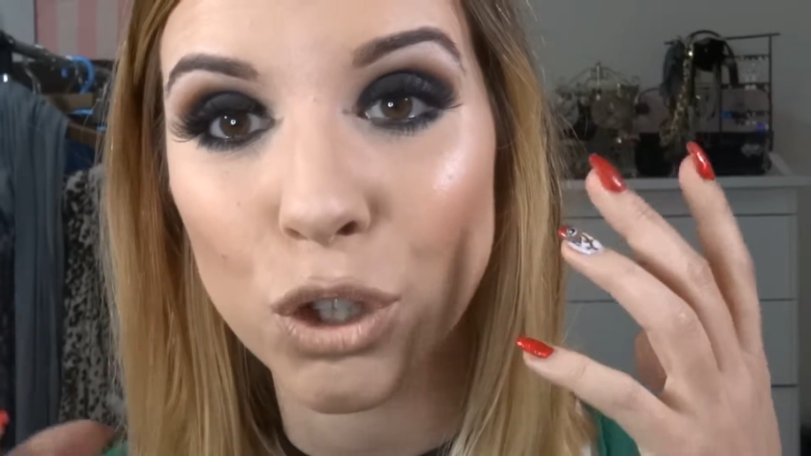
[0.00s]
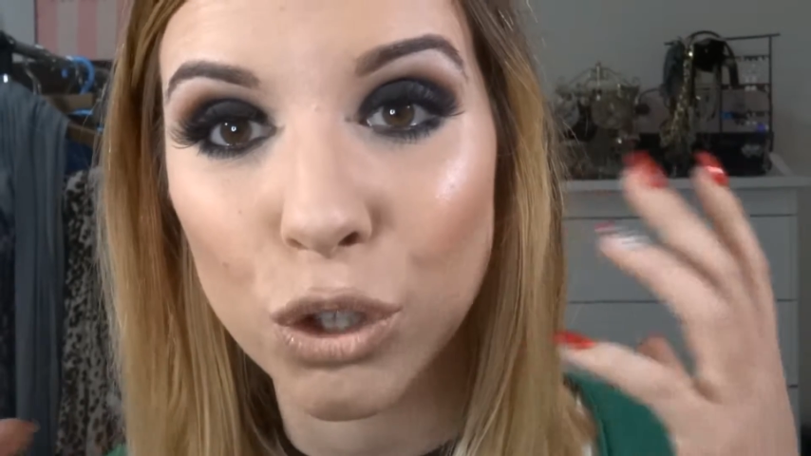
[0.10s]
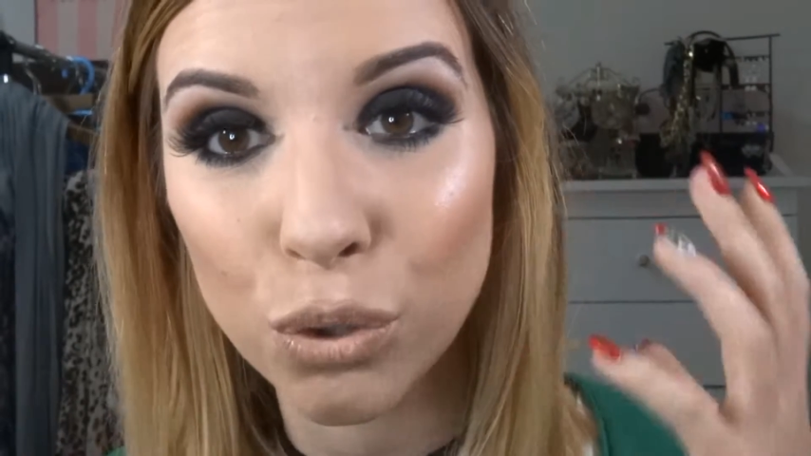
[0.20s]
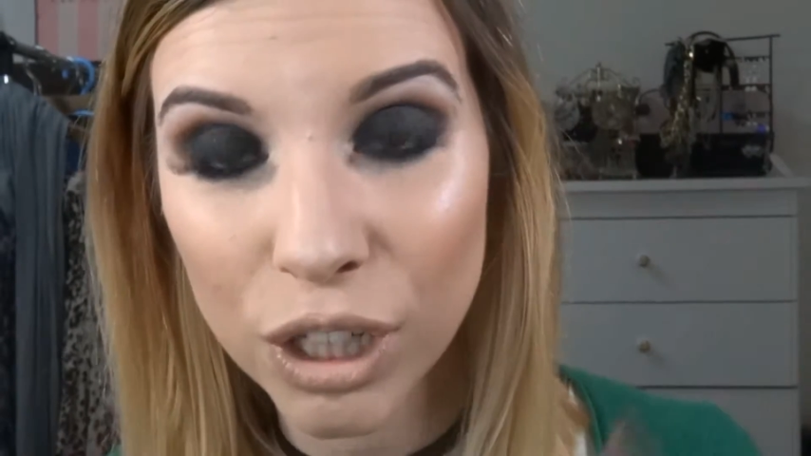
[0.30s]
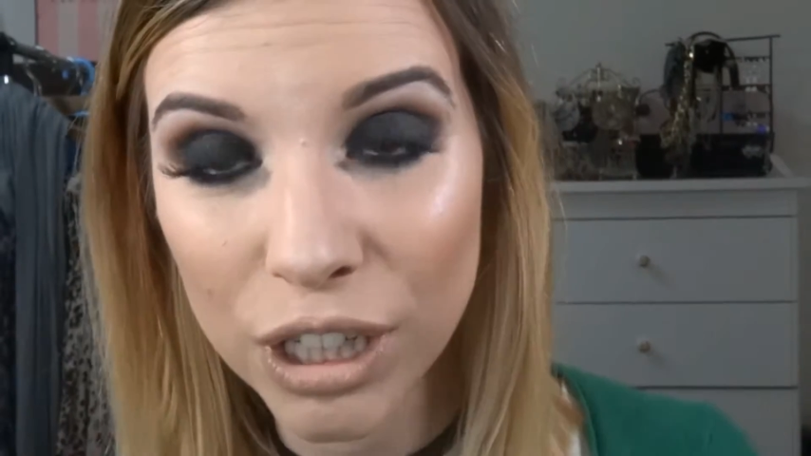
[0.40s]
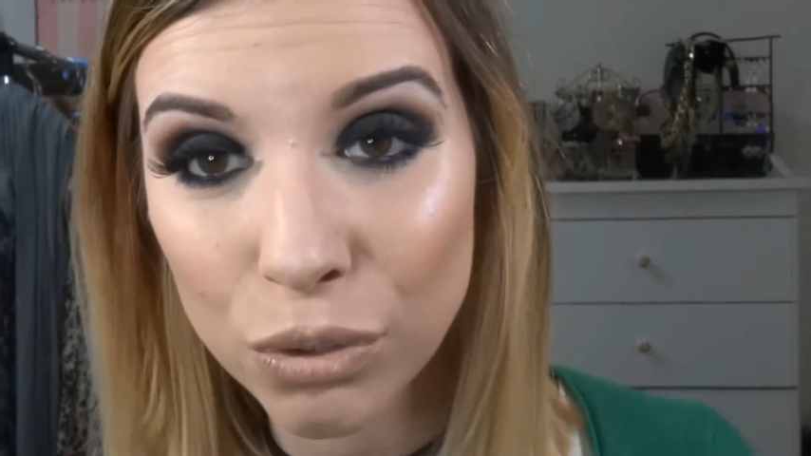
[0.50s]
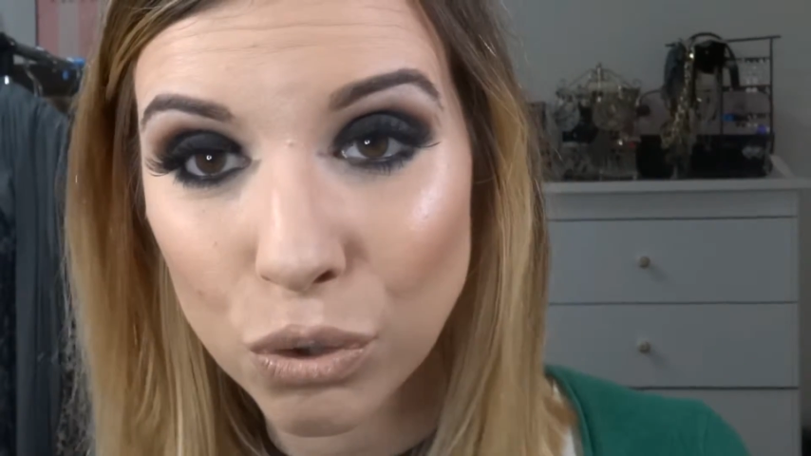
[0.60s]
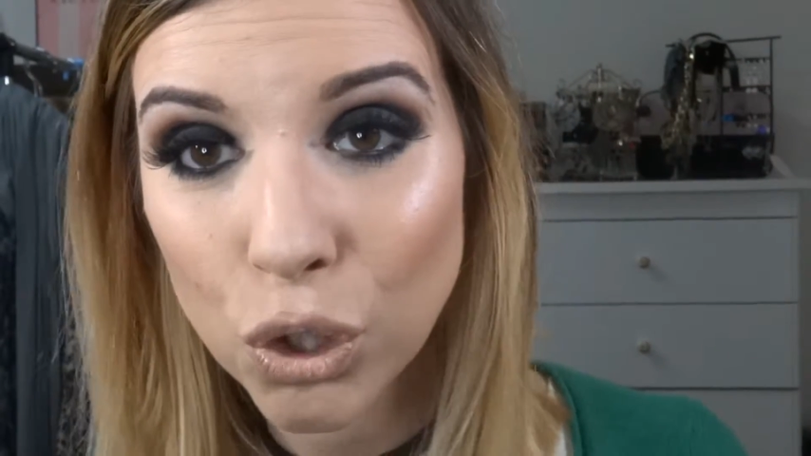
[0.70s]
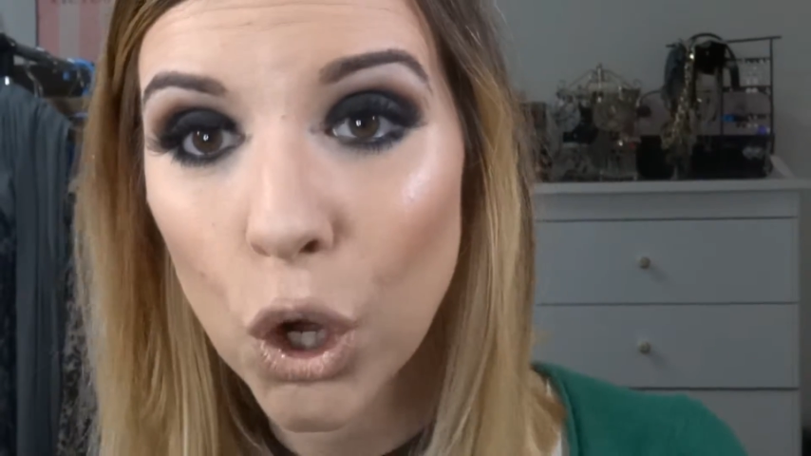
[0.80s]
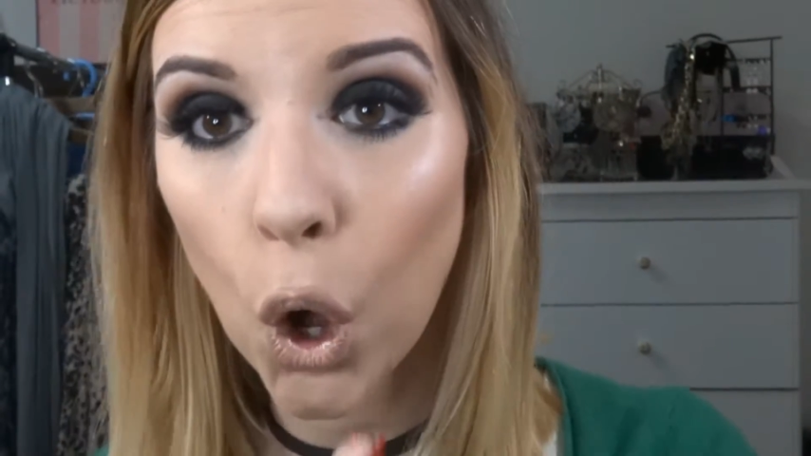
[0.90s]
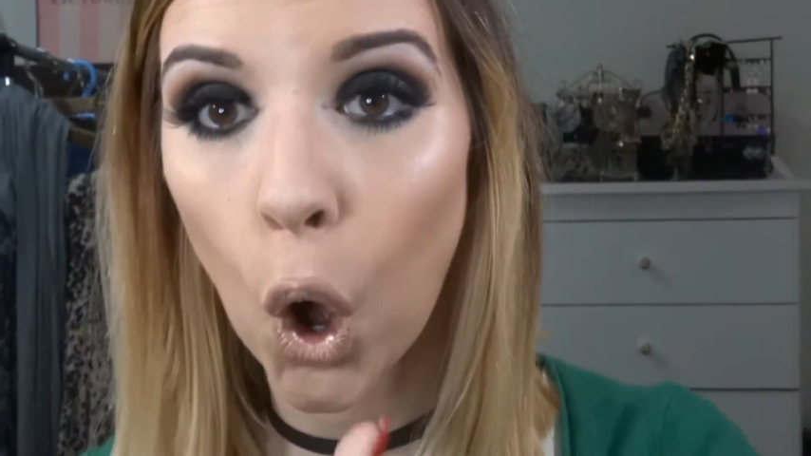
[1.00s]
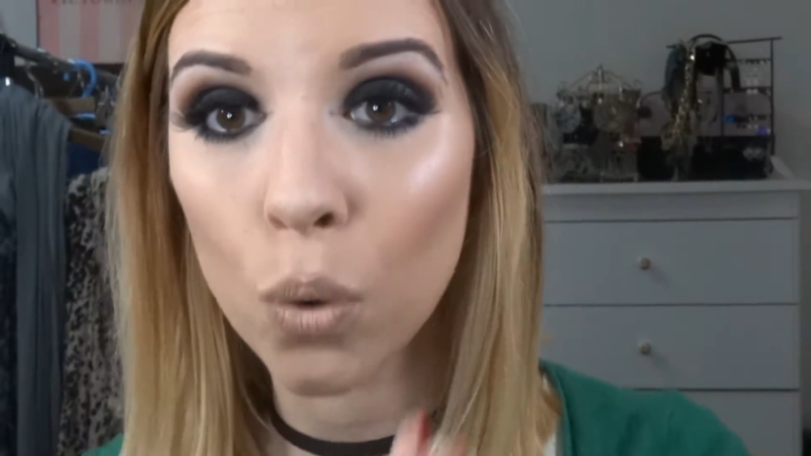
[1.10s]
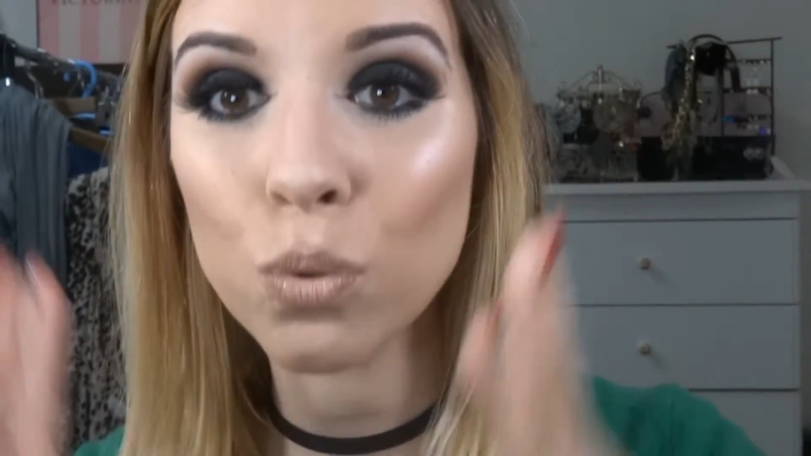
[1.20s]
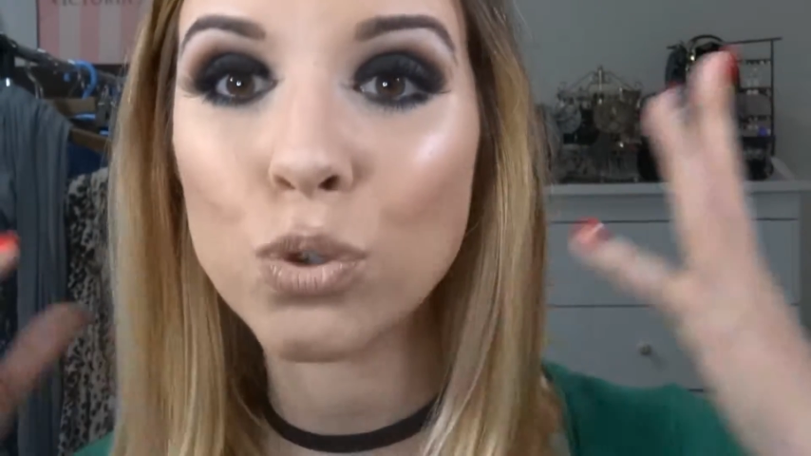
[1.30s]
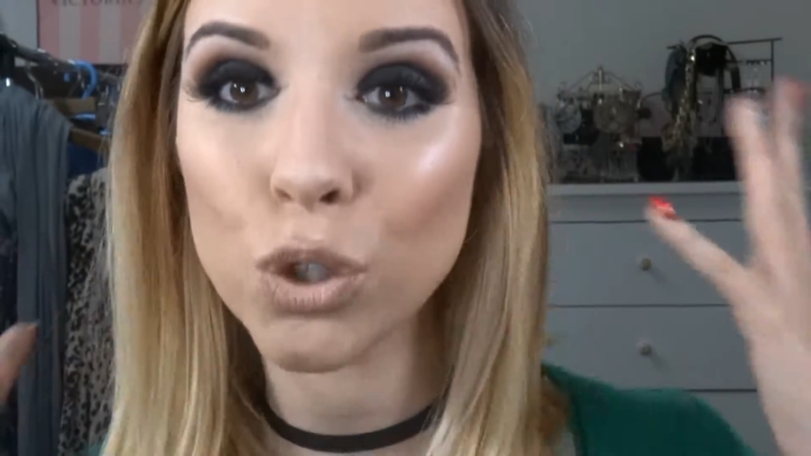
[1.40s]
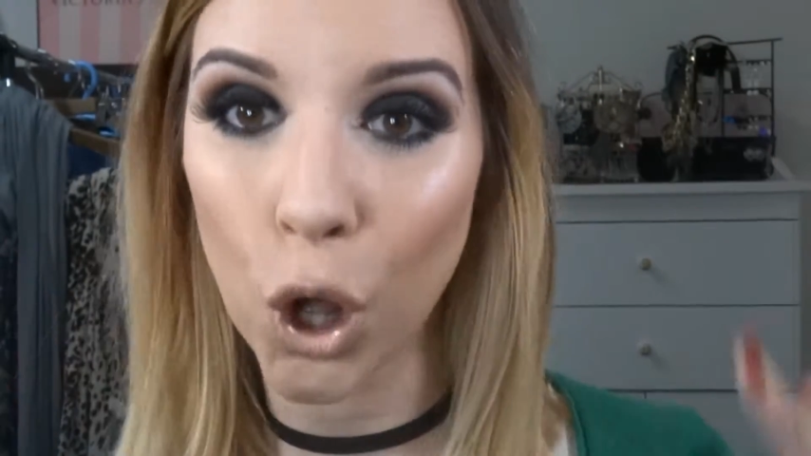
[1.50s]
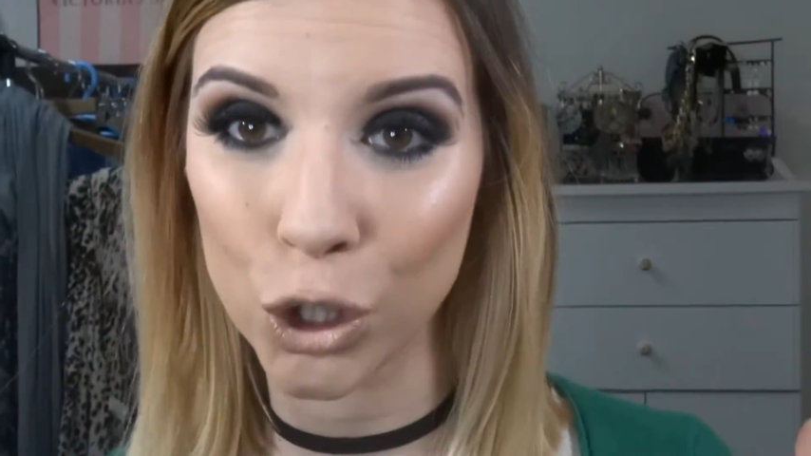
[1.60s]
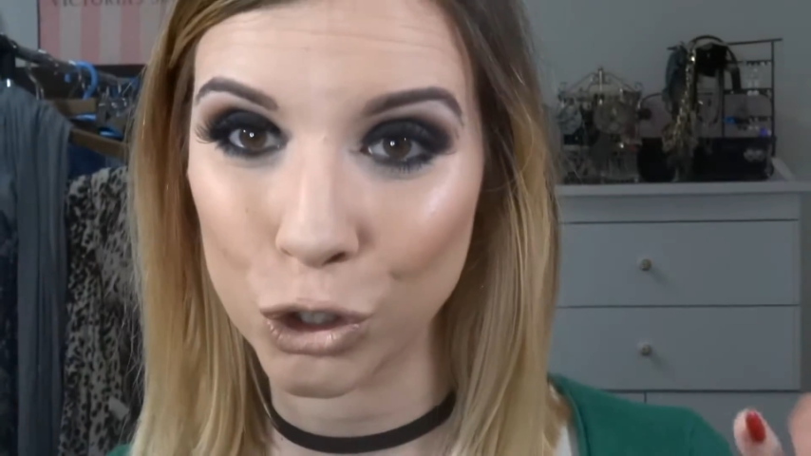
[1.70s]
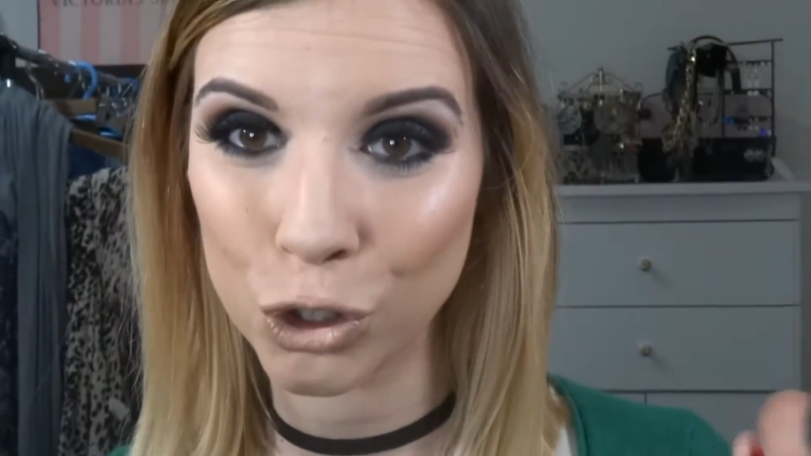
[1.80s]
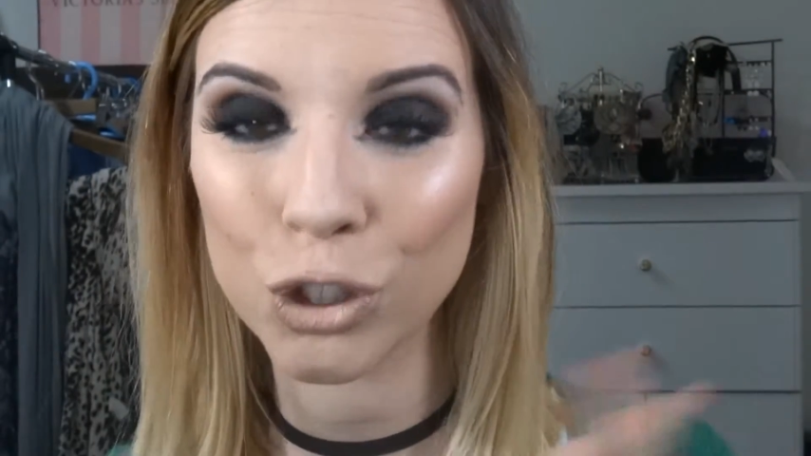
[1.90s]
reunidos com os
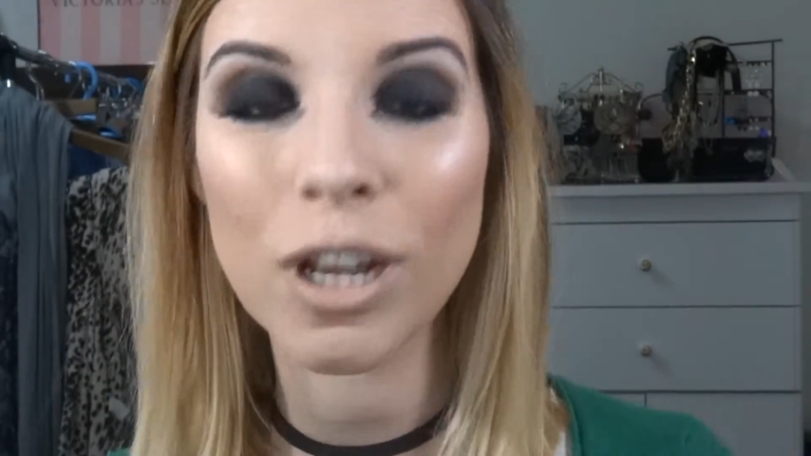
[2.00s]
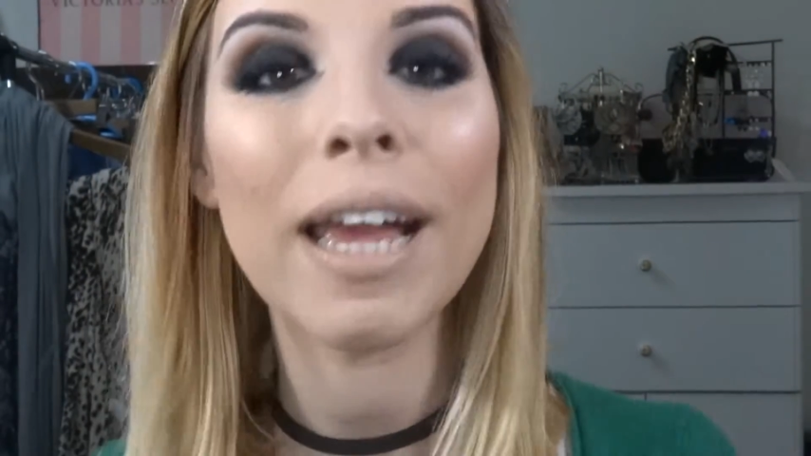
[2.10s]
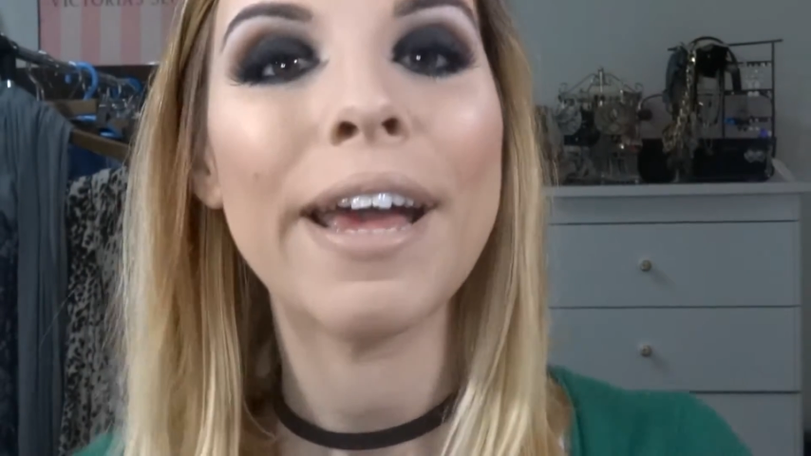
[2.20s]
nossos.